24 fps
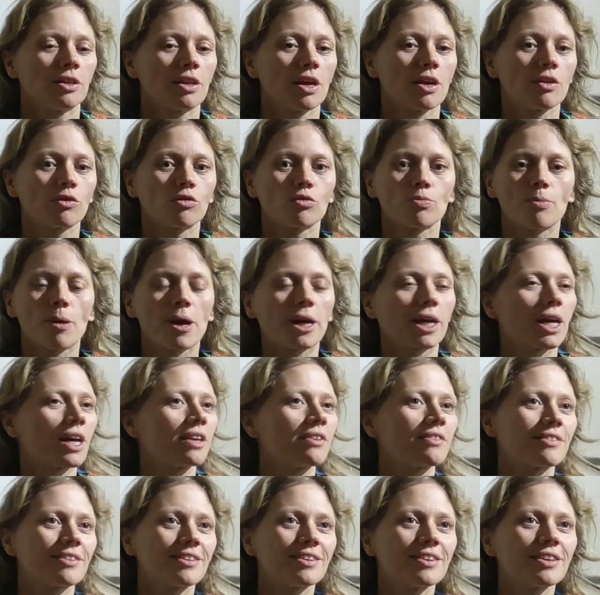il y a un super
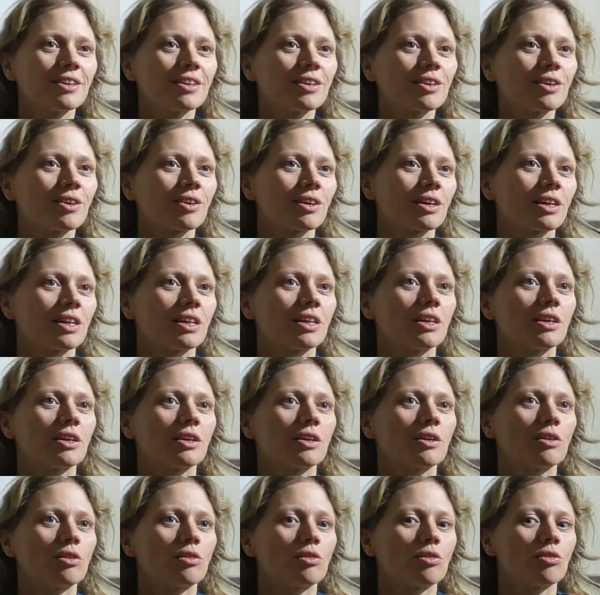casting,
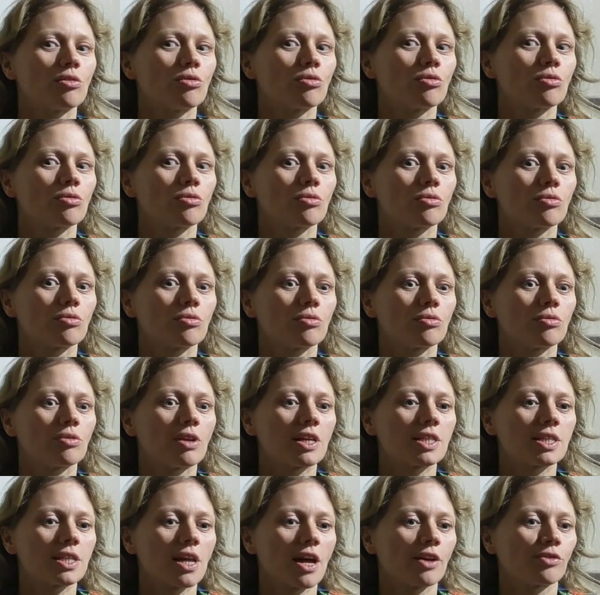et le,
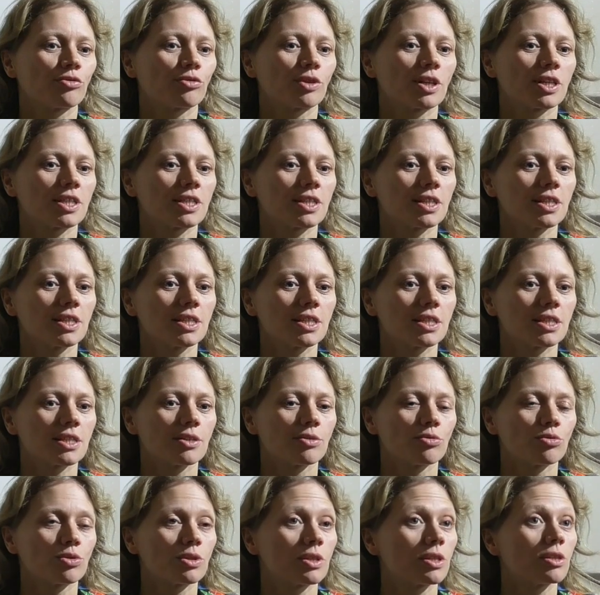la star du casting
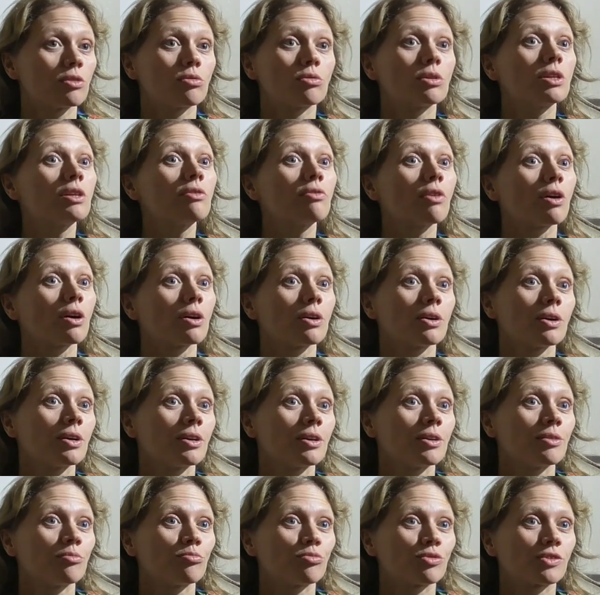c'est aussi le livre,
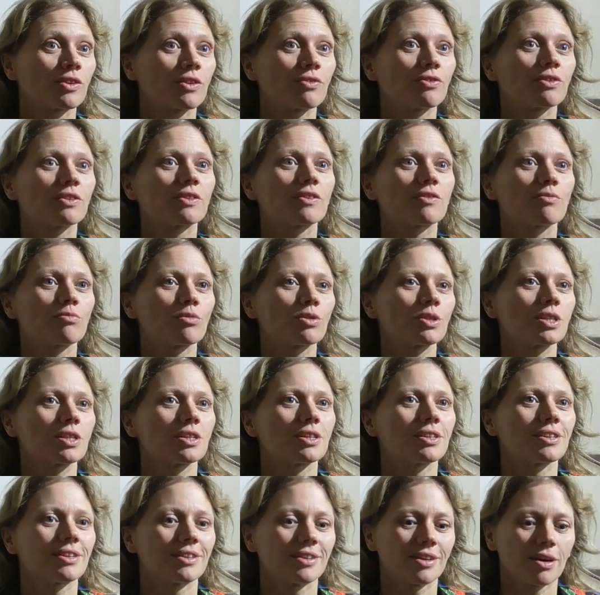puisqu'effectivement
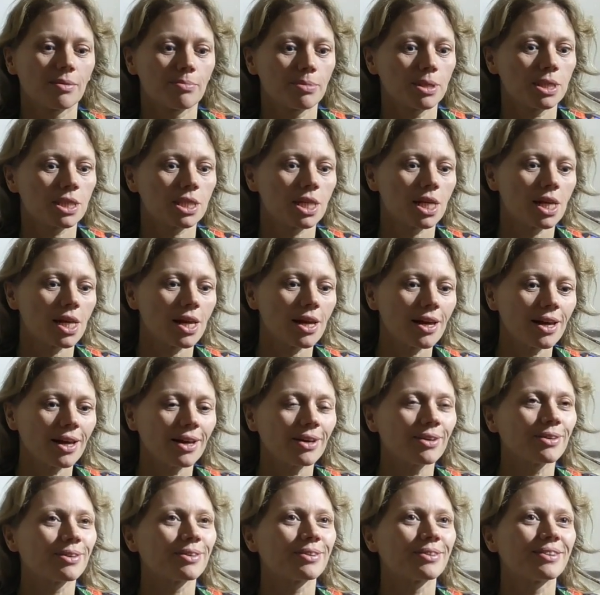c'est un best-seller.
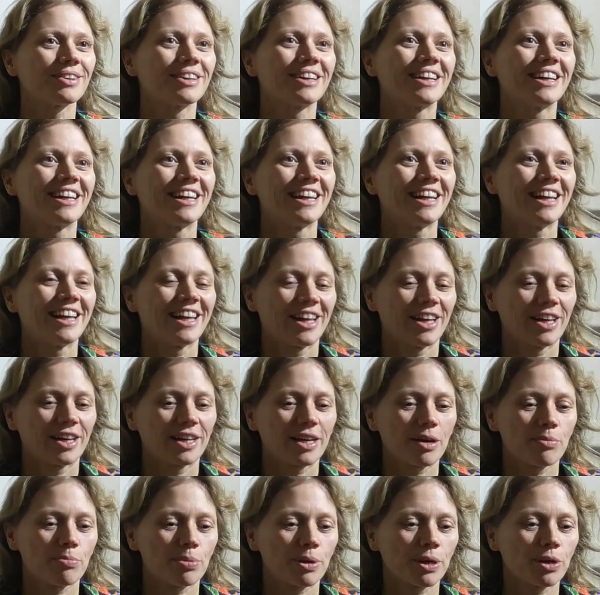Euh,
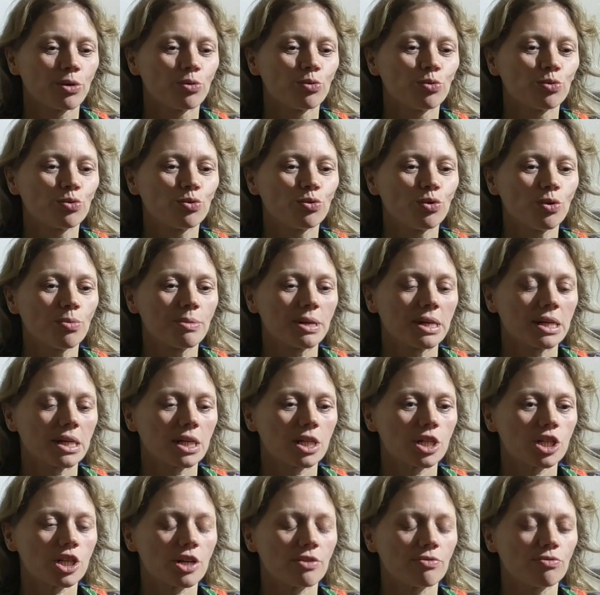avec un prix Goncourt, mais
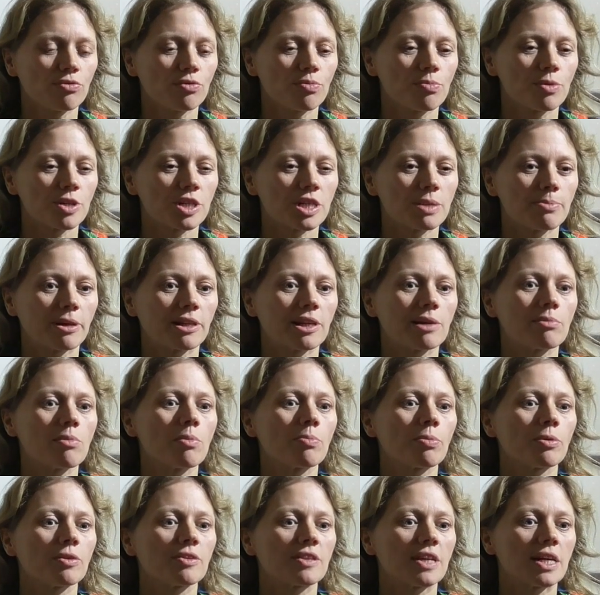j'avoue que moi j'ai pas tellement
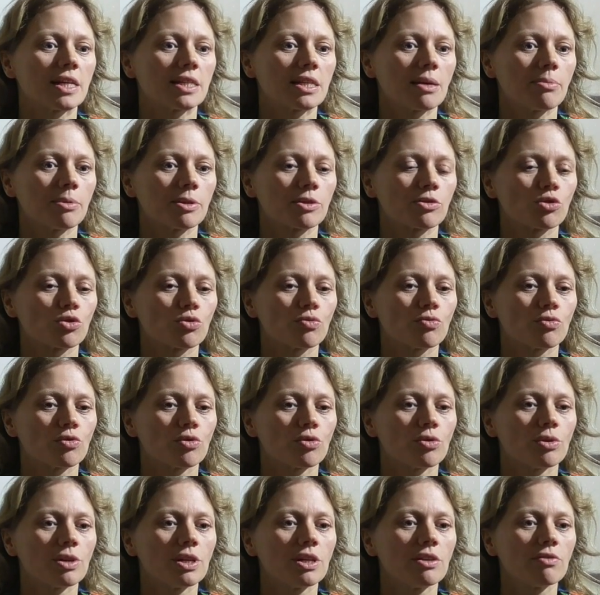pensé à ça parce que je trouve que
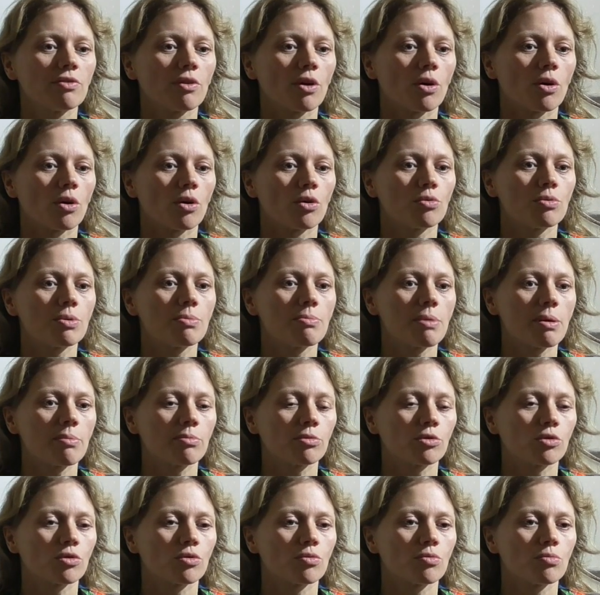le livre en
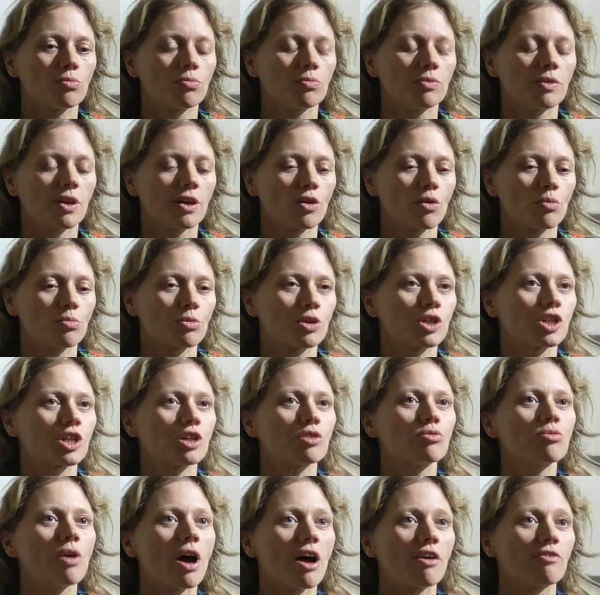lui-même, que d'ailleurs moi j'ai
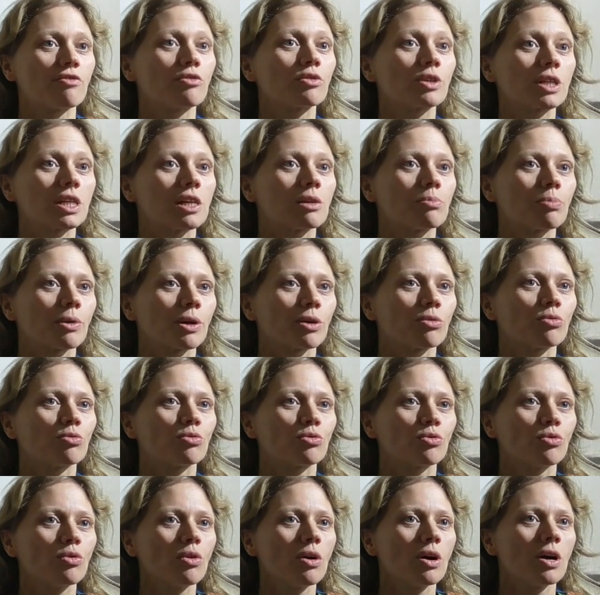lu avant qu'il ait le prix
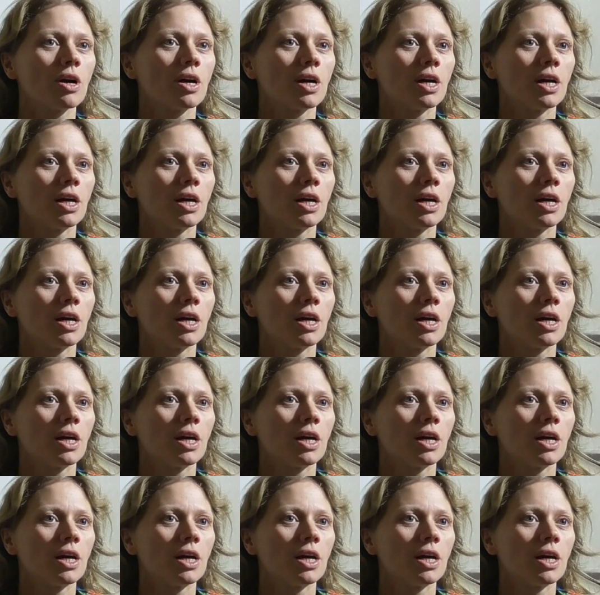Goncourt,